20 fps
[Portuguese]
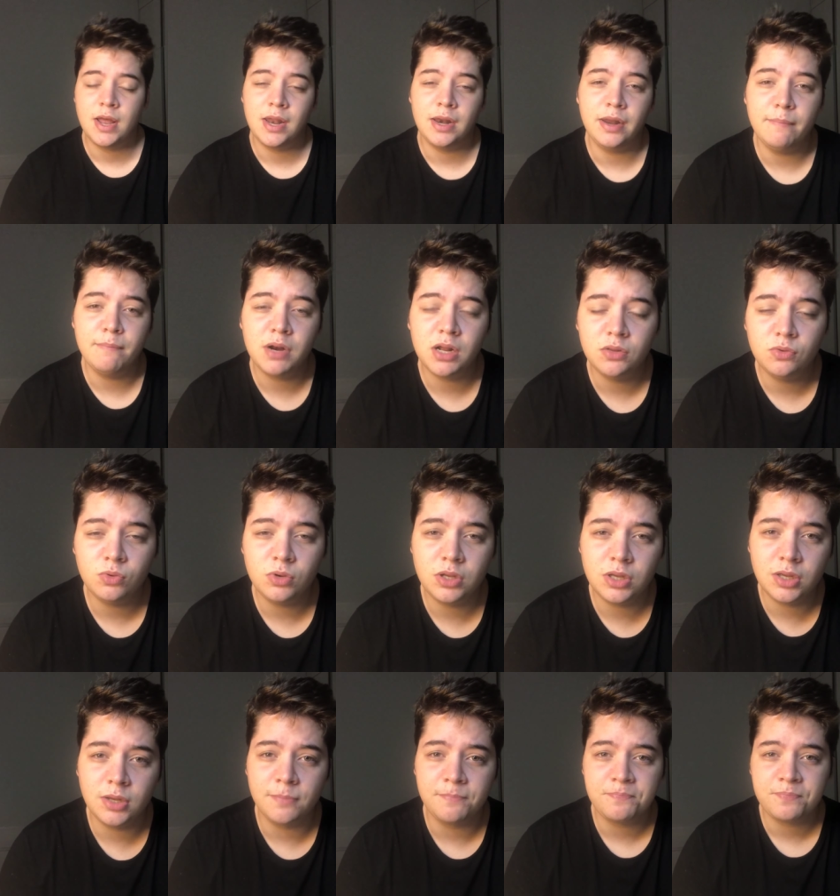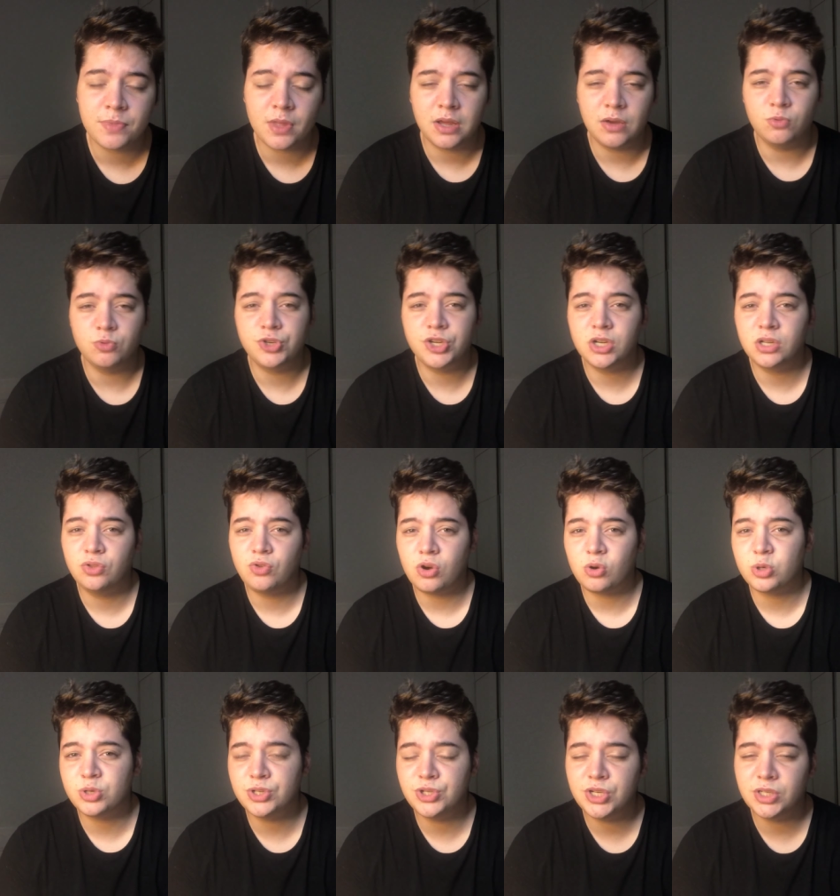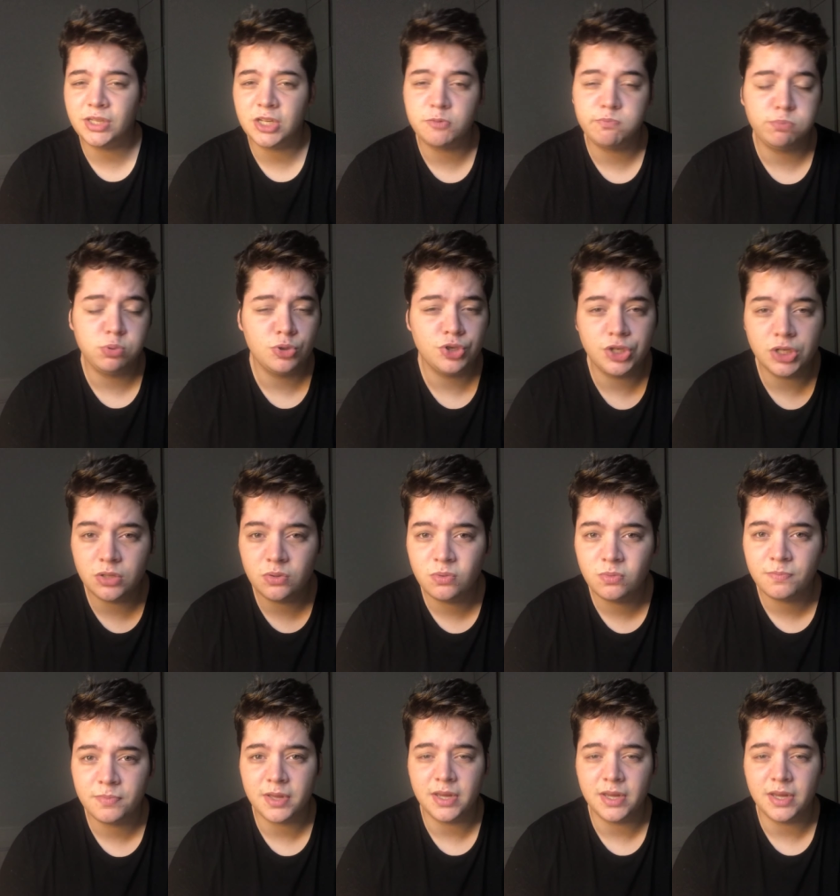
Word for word: Lembrando que o TikTok hoje em dia está explodido,